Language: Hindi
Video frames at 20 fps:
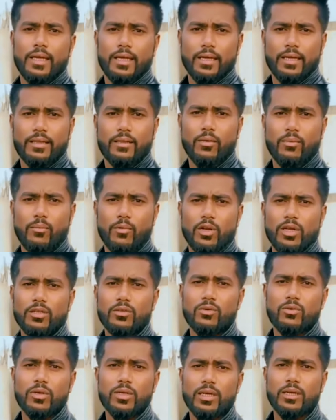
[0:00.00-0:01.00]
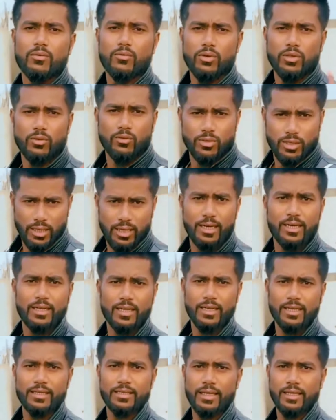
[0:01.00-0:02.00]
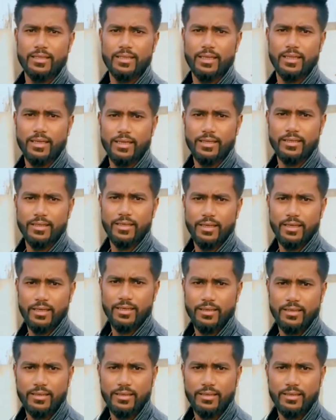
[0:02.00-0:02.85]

ते तो मोला छोड़ के कोई दूसरा लड़का के साथ चल दे रही ना